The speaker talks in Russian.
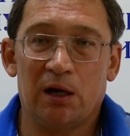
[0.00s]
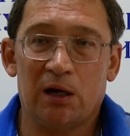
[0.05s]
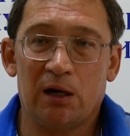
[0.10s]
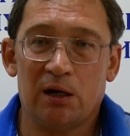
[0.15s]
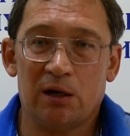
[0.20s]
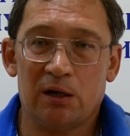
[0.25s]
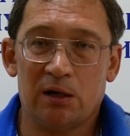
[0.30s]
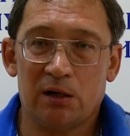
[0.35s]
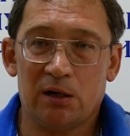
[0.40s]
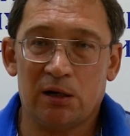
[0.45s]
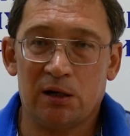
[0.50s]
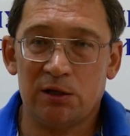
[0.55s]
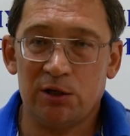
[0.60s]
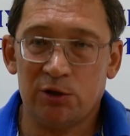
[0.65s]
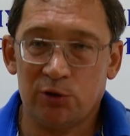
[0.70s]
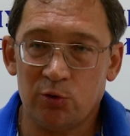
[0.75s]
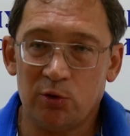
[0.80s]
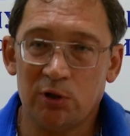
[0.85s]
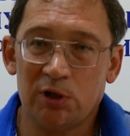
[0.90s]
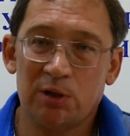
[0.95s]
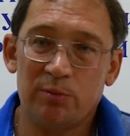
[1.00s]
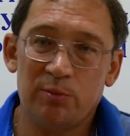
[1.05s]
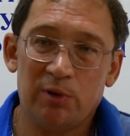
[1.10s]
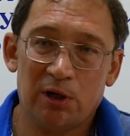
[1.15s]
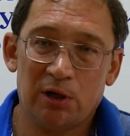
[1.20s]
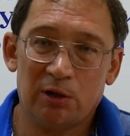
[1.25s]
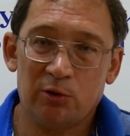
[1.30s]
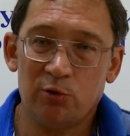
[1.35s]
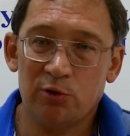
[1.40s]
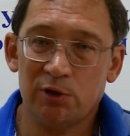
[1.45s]
А, не только
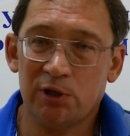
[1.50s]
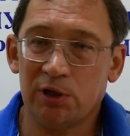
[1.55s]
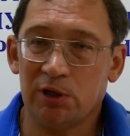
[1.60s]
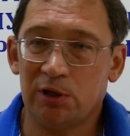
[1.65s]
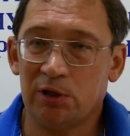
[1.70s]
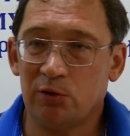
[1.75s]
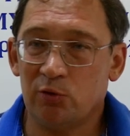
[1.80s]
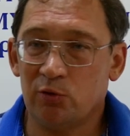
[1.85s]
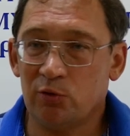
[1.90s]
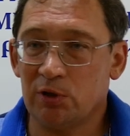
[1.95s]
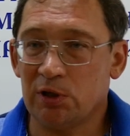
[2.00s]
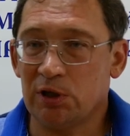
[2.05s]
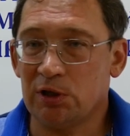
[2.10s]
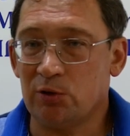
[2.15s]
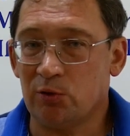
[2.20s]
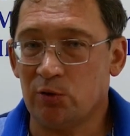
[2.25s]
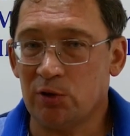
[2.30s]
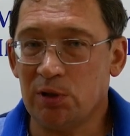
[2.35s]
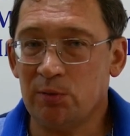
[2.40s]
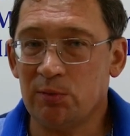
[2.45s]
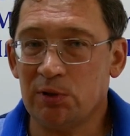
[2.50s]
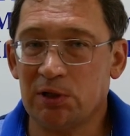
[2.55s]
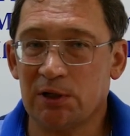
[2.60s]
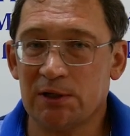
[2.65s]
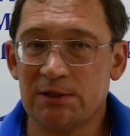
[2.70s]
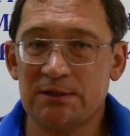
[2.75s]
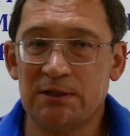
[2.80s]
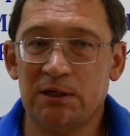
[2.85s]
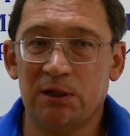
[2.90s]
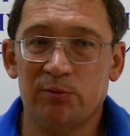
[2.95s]
биологии, но и другим
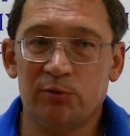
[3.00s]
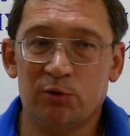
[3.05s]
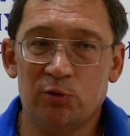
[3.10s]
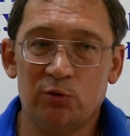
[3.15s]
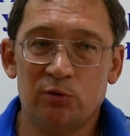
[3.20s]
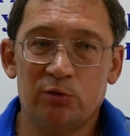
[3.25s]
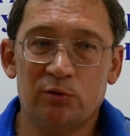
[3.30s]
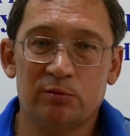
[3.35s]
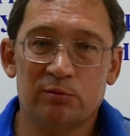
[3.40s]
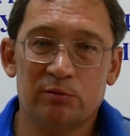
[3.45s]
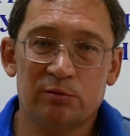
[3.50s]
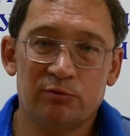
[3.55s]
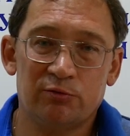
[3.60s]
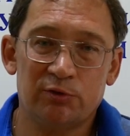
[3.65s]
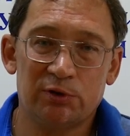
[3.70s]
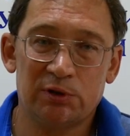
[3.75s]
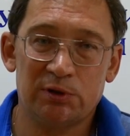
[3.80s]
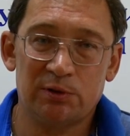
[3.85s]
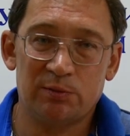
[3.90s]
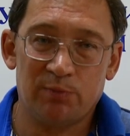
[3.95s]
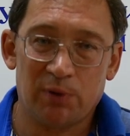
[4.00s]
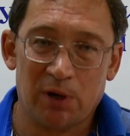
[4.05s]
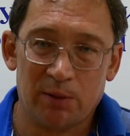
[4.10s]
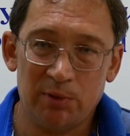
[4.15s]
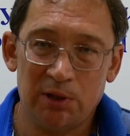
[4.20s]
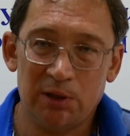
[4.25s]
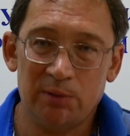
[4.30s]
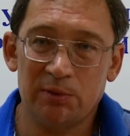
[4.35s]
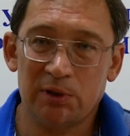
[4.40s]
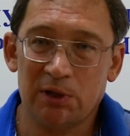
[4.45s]
отраслям, но вот
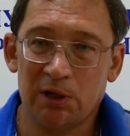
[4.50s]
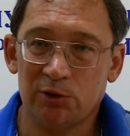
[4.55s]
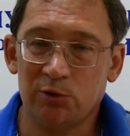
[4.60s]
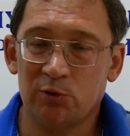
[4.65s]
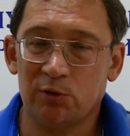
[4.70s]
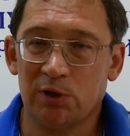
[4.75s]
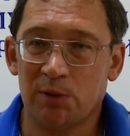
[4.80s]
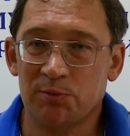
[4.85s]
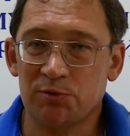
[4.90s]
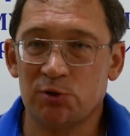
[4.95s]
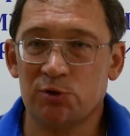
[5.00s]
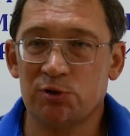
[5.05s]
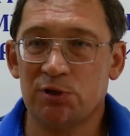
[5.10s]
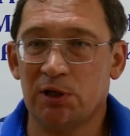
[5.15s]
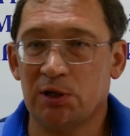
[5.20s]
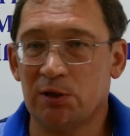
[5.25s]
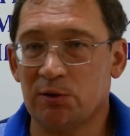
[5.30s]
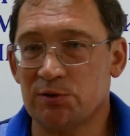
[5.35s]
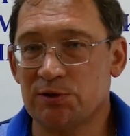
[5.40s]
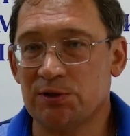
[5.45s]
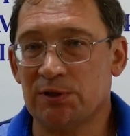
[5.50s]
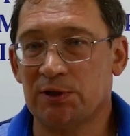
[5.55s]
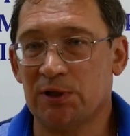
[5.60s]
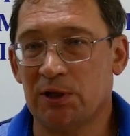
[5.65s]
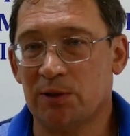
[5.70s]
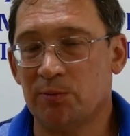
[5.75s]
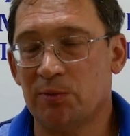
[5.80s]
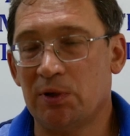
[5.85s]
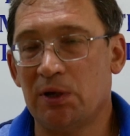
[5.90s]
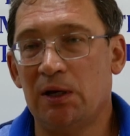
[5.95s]
проблемы, которые обсуждаются
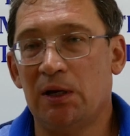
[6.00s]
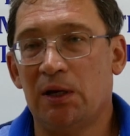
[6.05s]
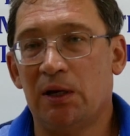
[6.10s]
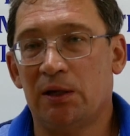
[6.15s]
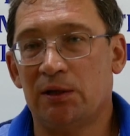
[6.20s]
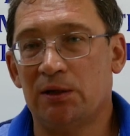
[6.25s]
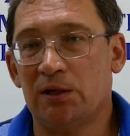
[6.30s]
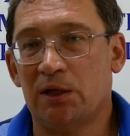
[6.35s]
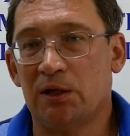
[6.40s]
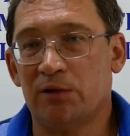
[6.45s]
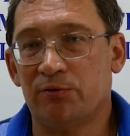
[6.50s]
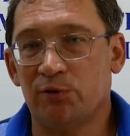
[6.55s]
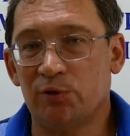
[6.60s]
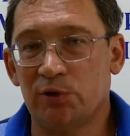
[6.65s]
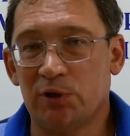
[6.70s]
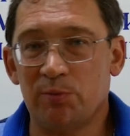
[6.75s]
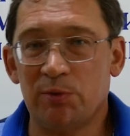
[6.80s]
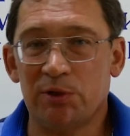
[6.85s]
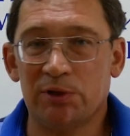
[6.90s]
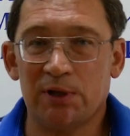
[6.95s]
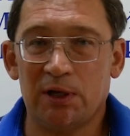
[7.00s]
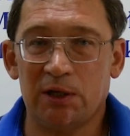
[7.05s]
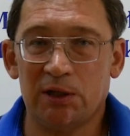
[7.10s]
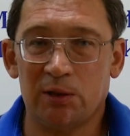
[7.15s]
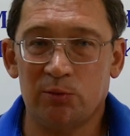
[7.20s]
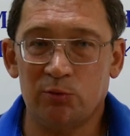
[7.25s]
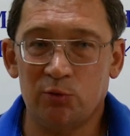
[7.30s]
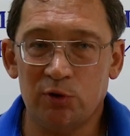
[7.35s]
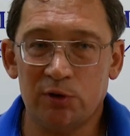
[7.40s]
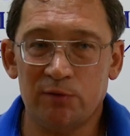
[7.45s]
там на
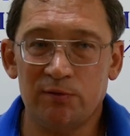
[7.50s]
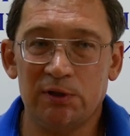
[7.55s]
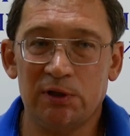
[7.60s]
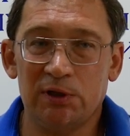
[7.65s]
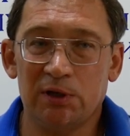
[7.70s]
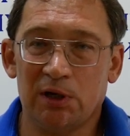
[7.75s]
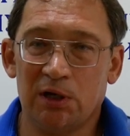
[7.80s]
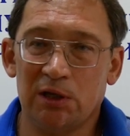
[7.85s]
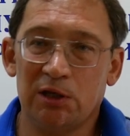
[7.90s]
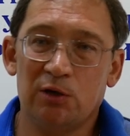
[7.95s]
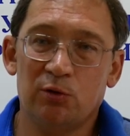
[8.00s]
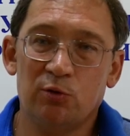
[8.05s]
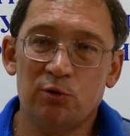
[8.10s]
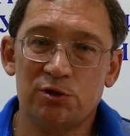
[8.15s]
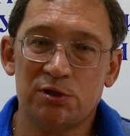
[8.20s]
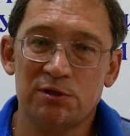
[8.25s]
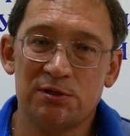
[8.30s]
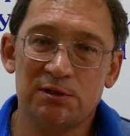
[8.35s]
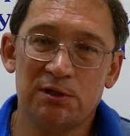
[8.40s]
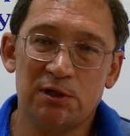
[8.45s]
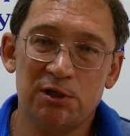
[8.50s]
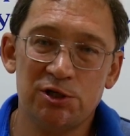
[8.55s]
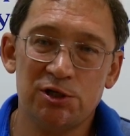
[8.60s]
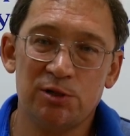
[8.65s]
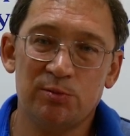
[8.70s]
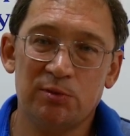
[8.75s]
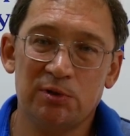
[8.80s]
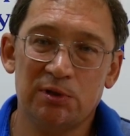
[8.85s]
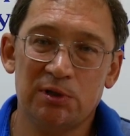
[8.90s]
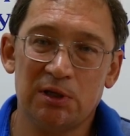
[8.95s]
фундаментальном уровне, они очень
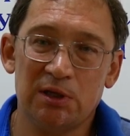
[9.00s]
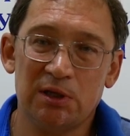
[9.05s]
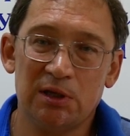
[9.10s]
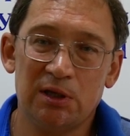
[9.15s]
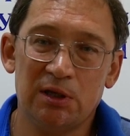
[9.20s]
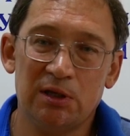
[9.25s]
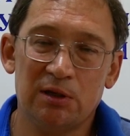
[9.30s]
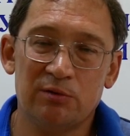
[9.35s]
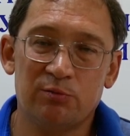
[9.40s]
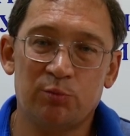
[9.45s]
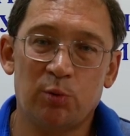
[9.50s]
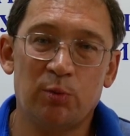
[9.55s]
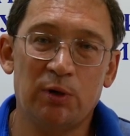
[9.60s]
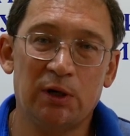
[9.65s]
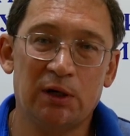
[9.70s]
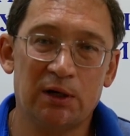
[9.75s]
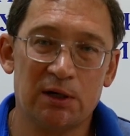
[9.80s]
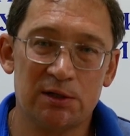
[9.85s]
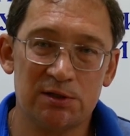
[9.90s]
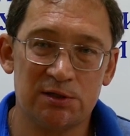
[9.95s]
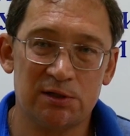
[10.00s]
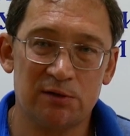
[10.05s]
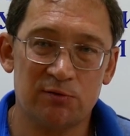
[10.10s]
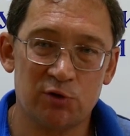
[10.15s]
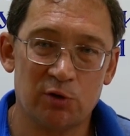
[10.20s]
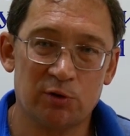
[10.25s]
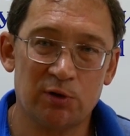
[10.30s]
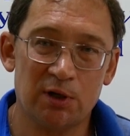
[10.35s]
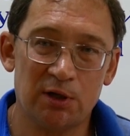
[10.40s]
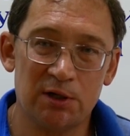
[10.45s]
значимы, и публикация
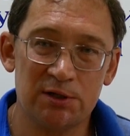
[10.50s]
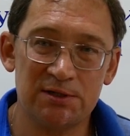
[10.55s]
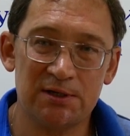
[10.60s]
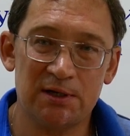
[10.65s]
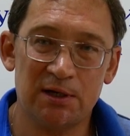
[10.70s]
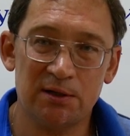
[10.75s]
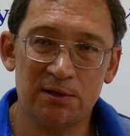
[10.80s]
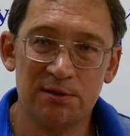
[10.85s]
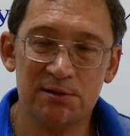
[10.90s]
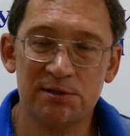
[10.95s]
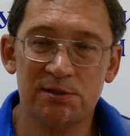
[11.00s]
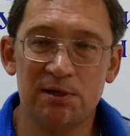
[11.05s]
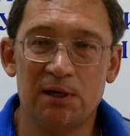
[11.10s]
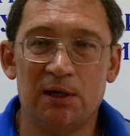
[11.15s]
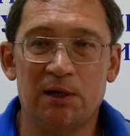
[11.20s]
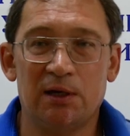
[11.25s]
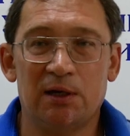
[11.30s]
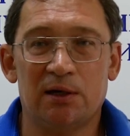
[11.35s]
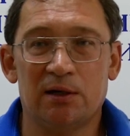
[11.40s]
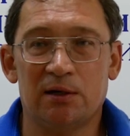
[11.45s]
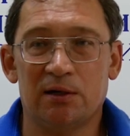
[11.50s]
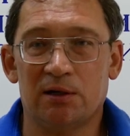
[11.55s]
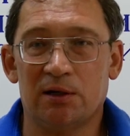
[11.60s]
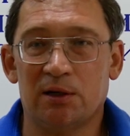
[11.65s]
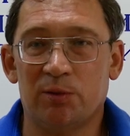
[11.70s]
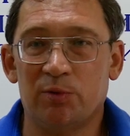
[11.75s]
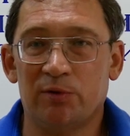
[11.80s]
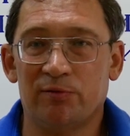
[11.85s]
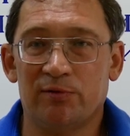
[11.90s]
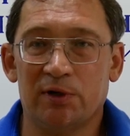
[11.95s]
в журнале Science
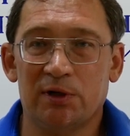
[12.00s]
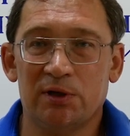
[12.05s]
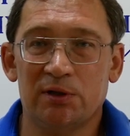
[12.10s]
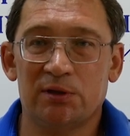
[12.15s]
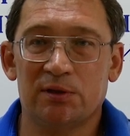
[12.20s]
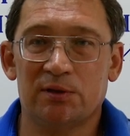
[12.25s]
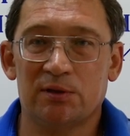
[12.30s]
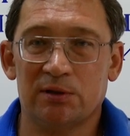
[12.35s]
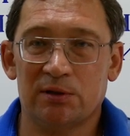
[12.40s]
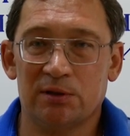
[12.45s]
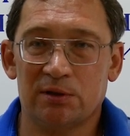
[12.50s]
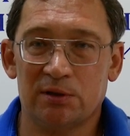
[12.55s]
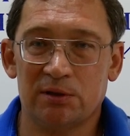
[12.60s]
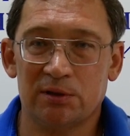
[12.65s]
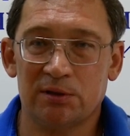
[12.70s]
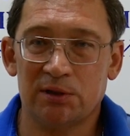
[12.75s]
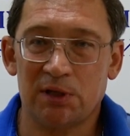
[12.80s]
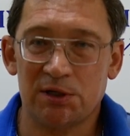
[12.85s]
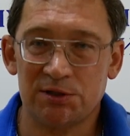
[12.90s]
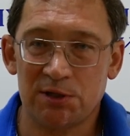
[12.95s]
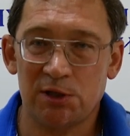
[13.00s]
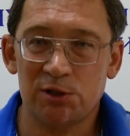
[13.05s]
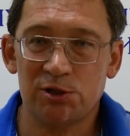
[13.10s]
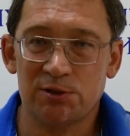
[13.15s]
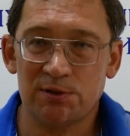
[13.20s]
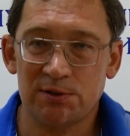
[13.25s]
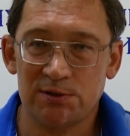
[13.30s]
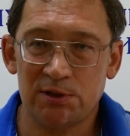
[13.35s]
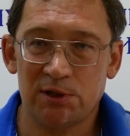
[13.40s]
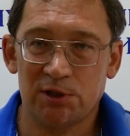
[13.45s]
а, бывает а,
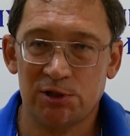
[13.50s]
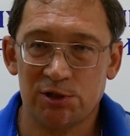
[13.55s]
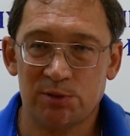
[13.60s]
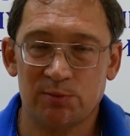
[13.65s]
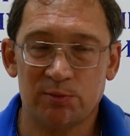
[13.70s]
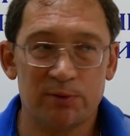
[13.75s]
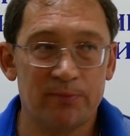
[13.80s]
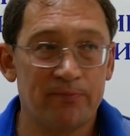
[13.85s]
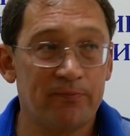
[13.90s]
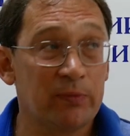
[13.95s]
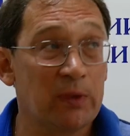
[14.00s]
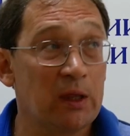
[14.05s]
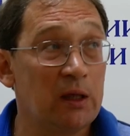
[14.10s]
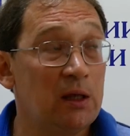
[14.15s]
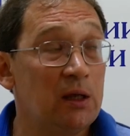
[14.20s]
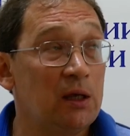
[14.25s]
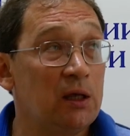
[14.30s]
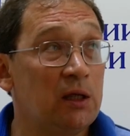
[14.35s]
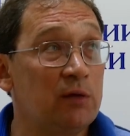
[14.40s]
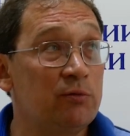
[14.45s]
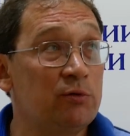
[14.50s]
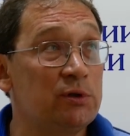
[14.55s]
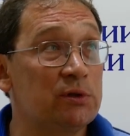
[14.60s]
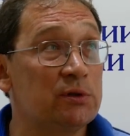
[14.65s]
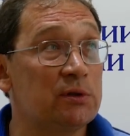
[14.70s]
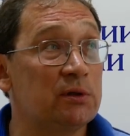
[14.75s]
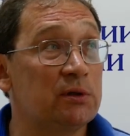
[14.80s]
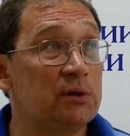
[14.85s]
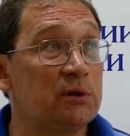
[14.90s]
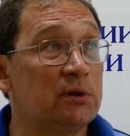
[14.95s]
достаточно значимой. И
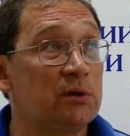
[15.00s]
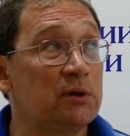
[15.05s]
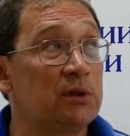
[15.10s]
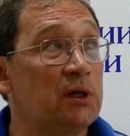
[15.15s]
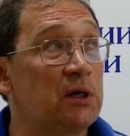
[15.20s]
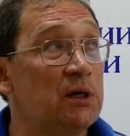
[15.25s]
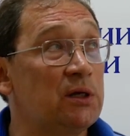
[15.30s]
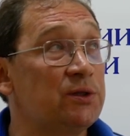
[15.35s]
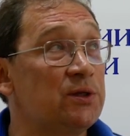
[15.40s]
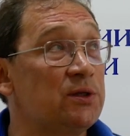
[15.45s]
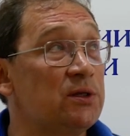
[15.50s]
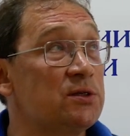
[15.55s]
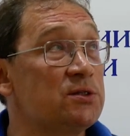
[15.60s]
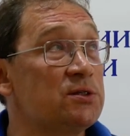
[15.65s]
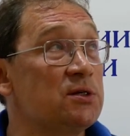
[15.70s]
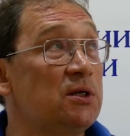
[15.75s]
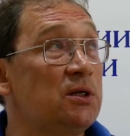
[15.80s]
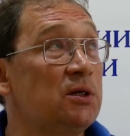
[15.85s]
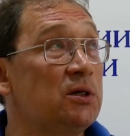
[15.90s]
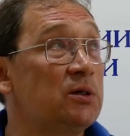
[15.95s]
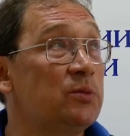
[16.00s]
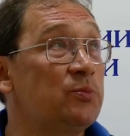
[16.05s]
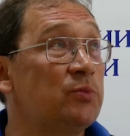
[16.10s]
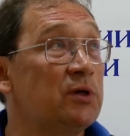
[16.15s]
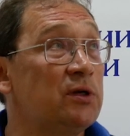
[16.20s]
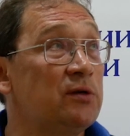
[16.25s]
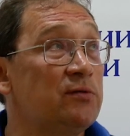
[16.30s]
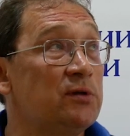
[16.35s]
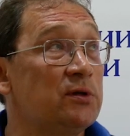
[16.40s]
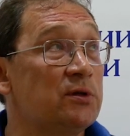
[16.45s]
вот на этой неделе
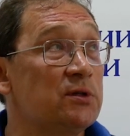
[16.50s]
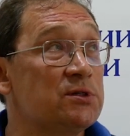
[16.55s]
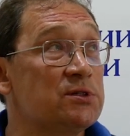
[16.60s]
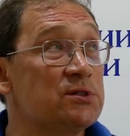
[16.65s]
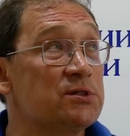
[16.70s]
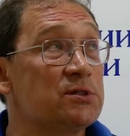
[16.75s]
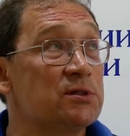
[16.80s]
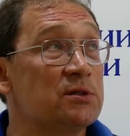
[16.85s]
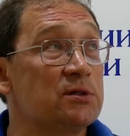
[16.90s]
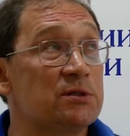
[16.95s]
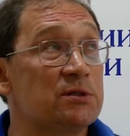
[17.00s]
появилась